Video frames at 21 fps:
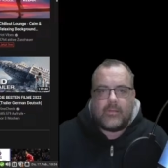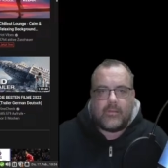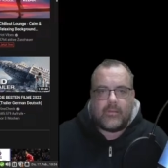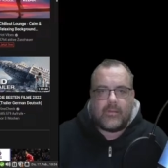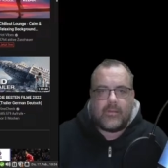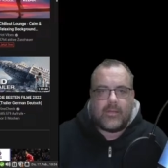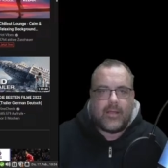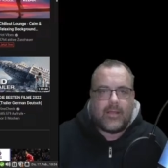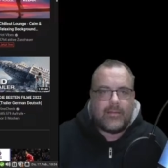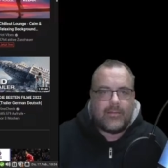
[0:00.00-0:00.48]

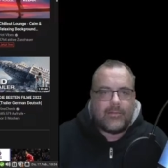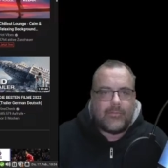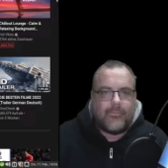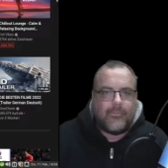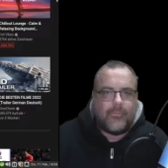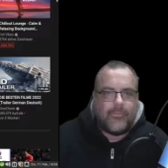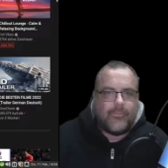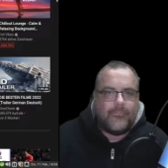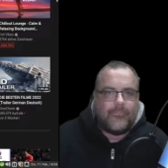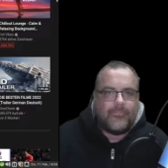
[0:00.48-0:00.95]

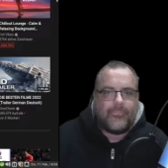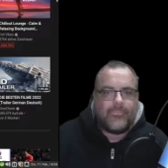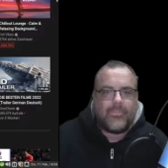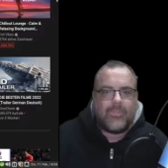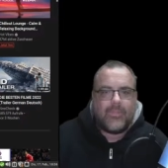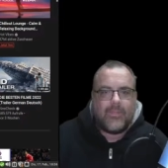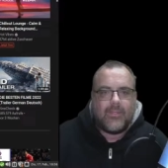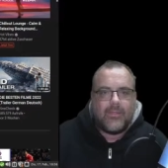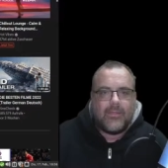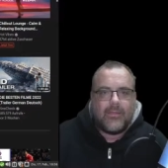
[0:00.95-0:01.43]
Hallo.
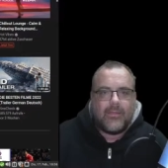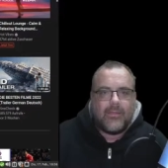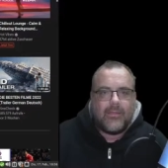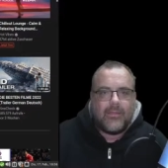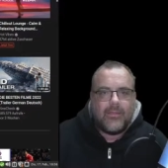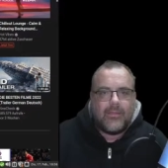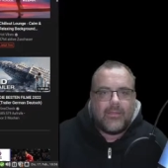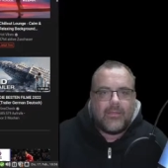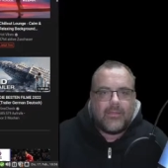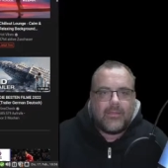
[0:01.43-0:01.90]

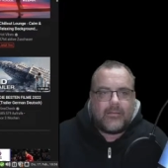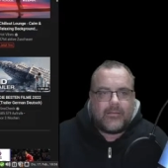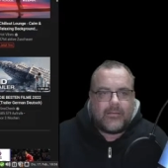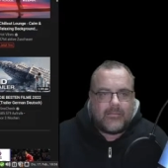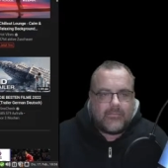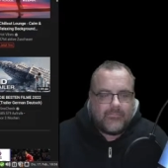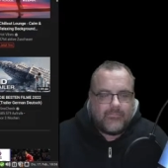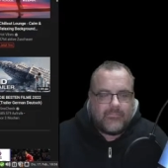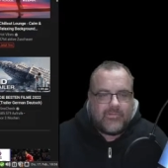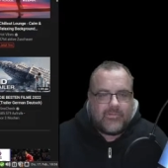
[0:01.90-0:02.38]
In
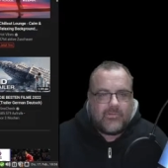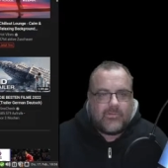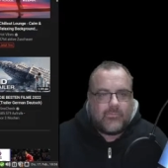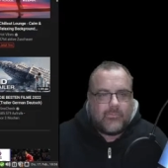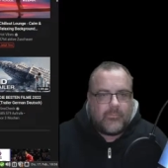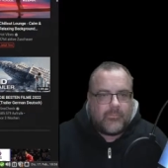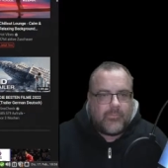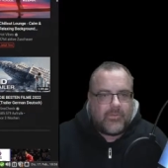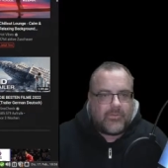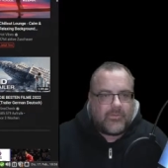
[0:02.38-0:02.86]
diesem Video
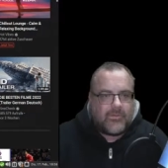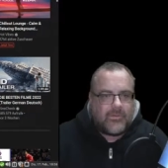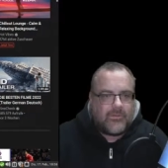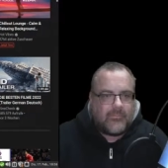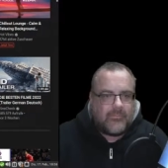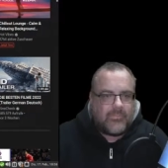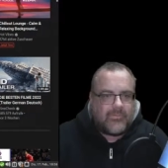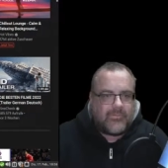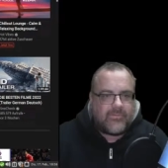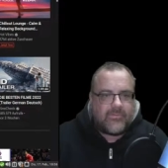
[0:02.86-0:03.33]
möchte ich ein
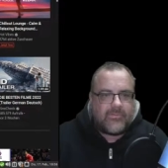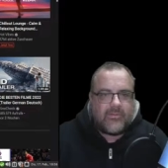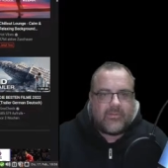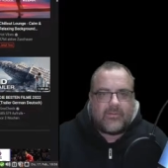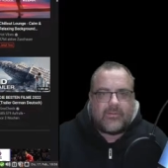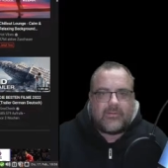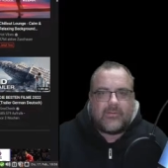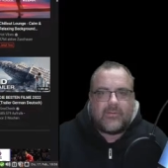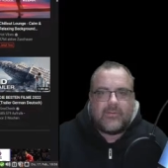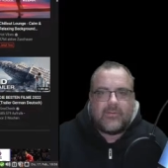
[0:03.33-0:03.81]

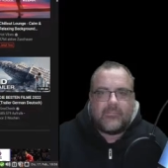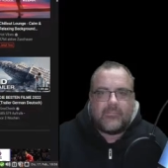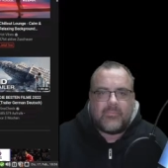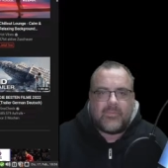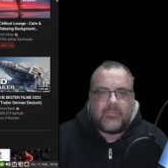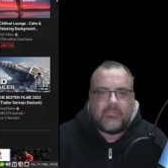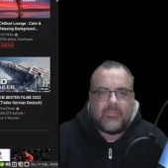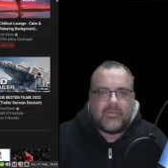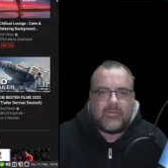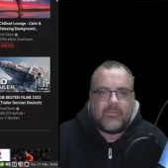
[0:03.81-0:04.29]
bisschen
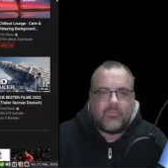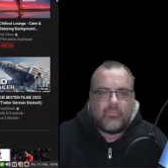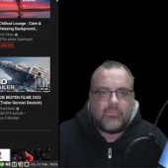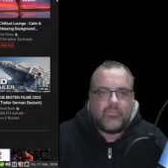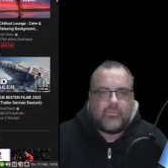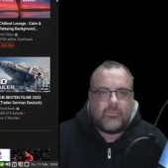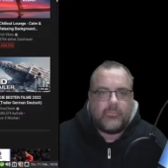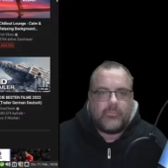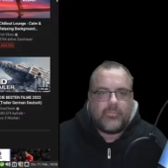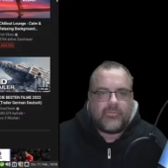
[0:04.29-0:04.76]
mich mit
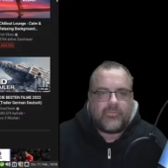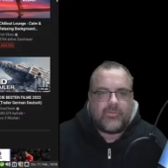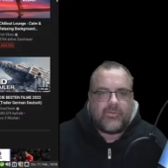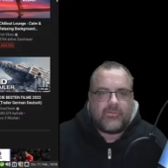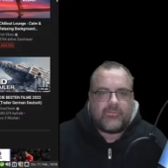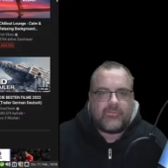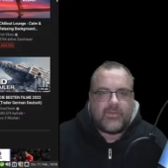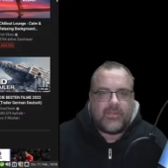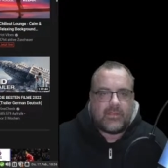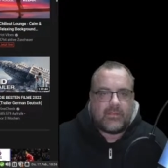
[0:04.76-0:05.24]
YouTube
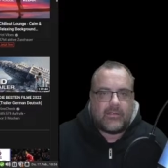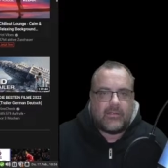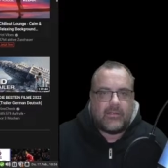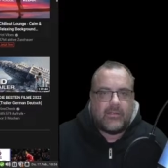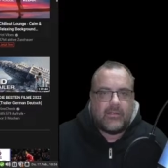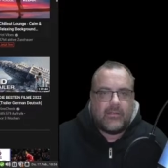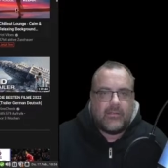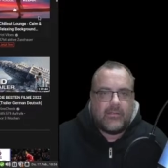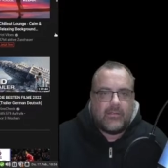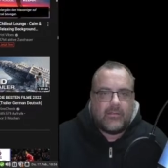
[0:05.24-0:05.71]
beschäftigen.
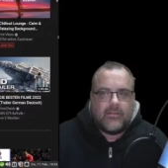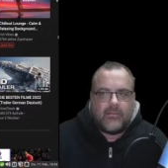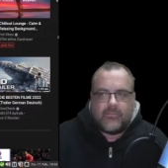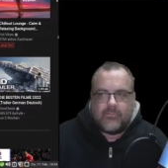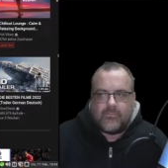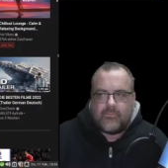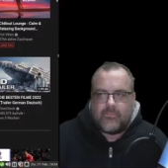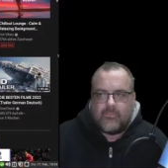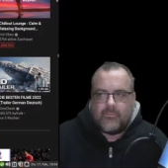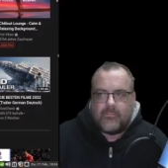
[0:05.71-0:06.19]

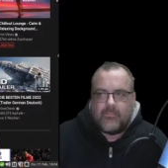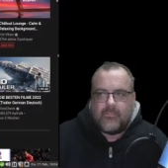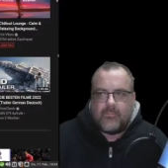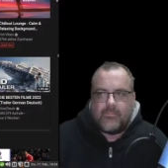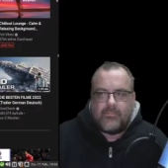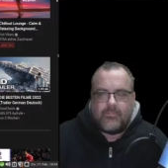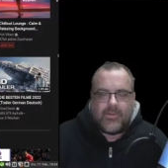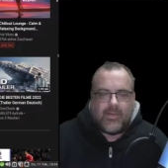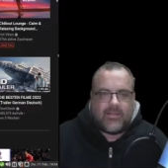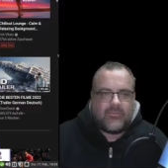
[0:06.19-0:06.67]
Zum
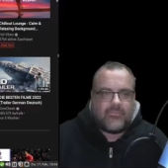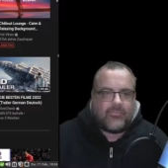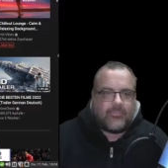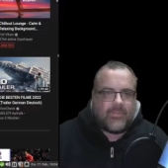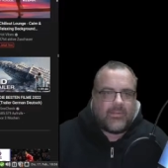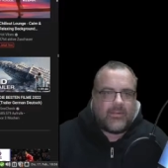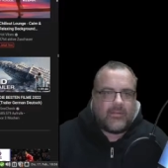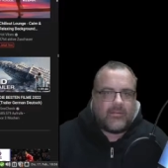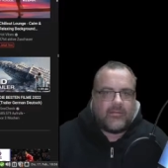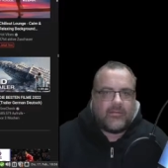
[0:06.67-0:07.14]

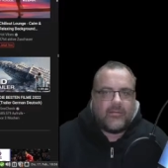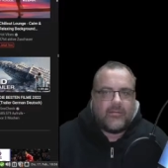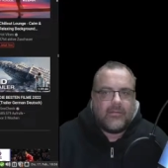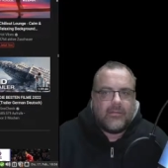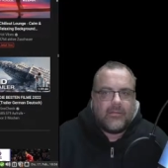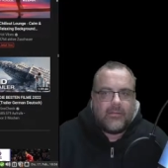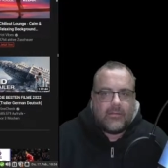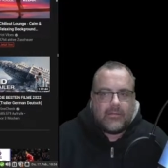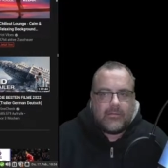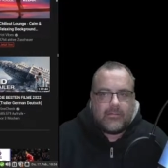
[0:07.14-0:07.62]
Beispiel
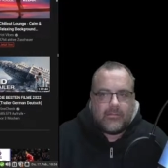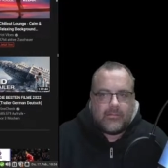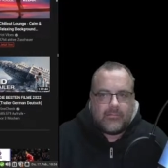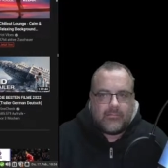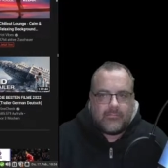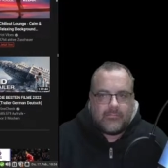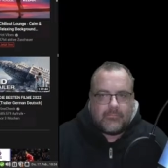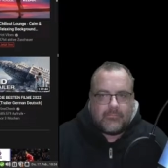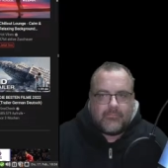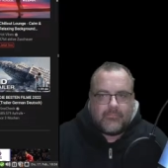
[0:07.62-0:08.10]

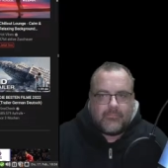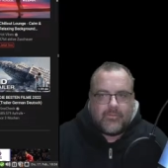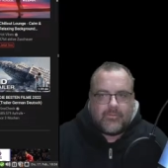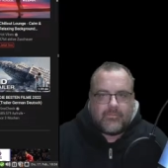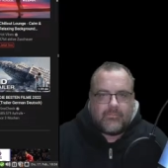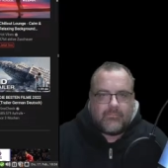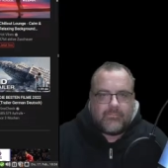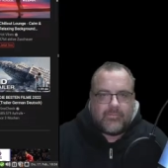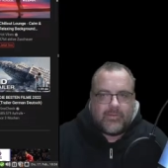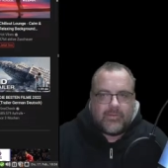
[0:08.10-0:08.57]
wissen
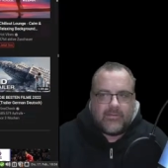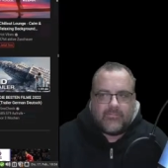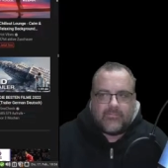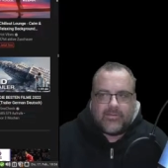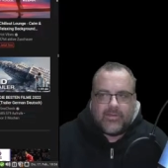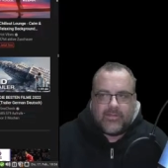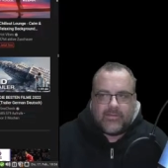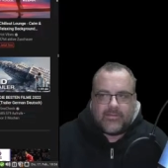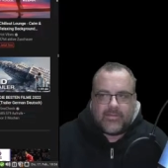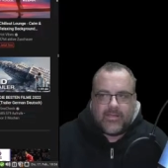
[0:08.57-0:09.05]
viele
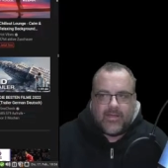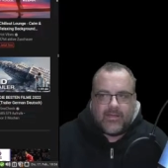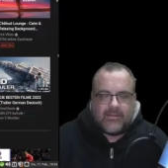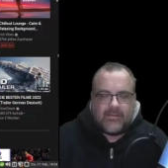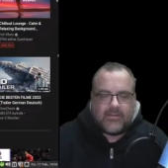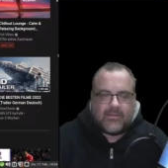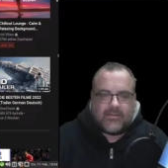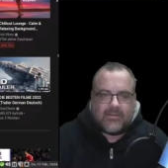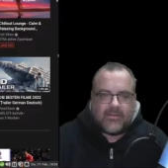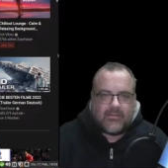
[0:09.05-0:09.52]
vielleicht gar
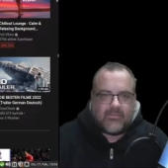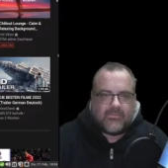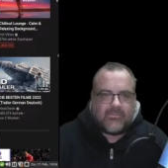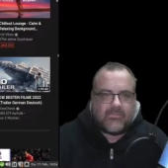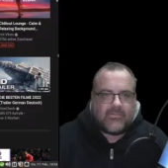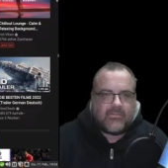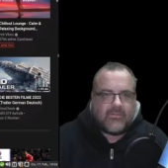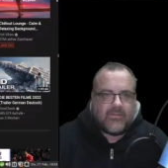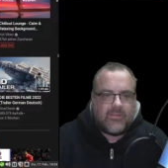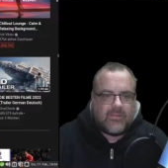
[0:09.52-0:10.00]
nicht,
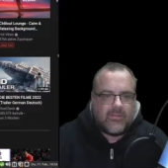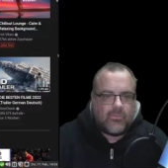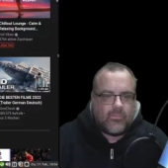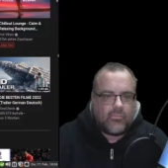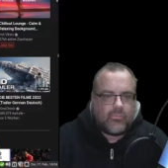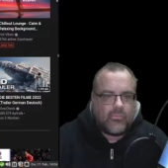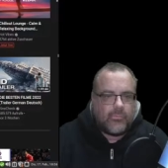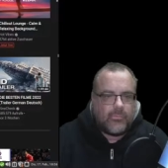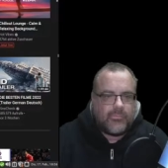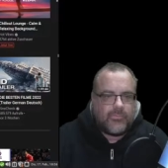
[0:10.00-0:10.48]
dass die
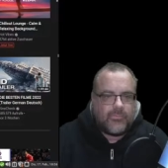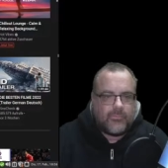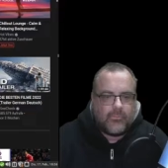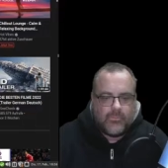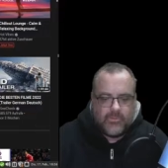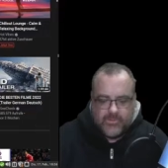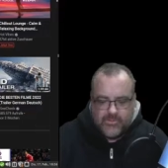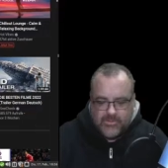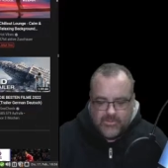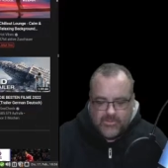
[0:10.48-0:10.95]

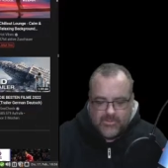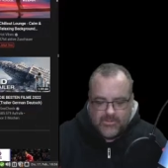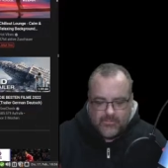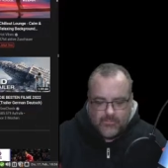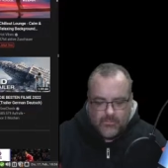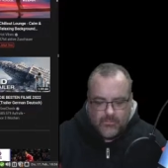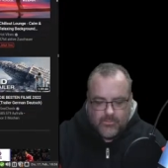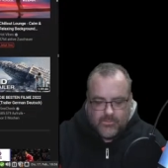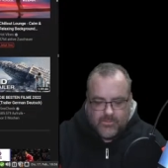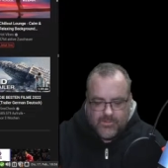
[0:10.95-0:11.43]
YouTube-Suche nicht
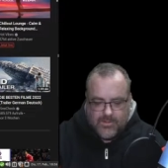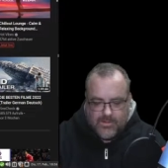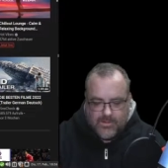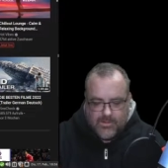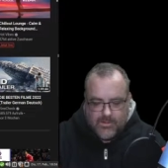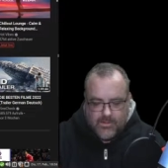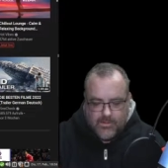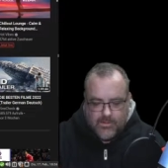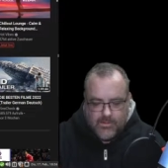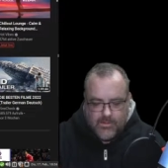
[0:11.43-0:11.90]
nur die
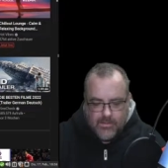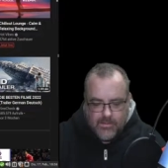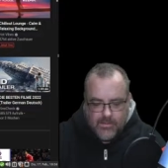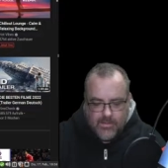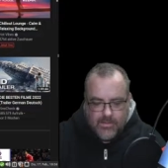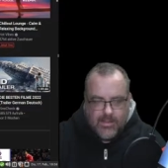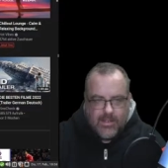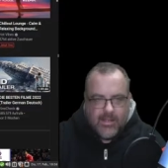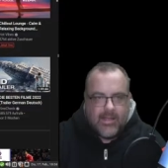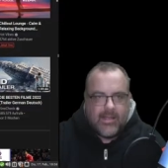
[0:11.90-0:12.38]

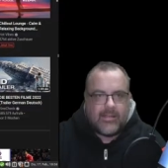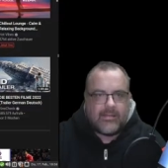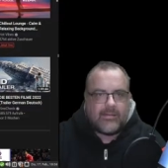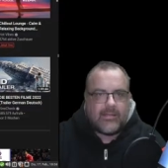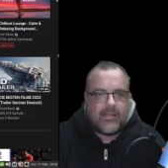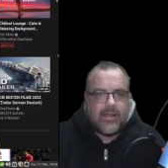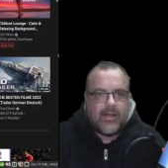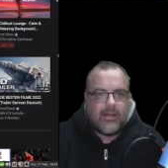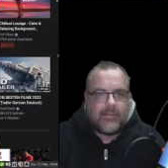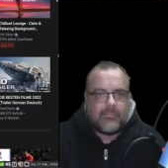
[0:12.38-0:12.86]

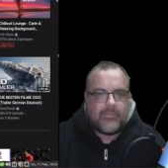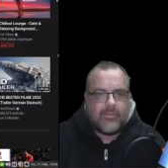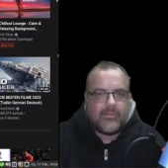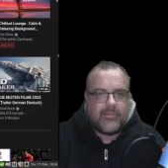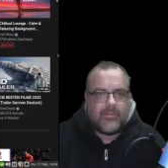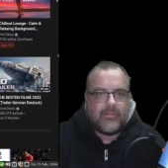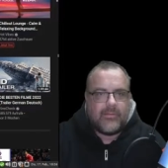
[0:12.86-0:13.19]
Eingabe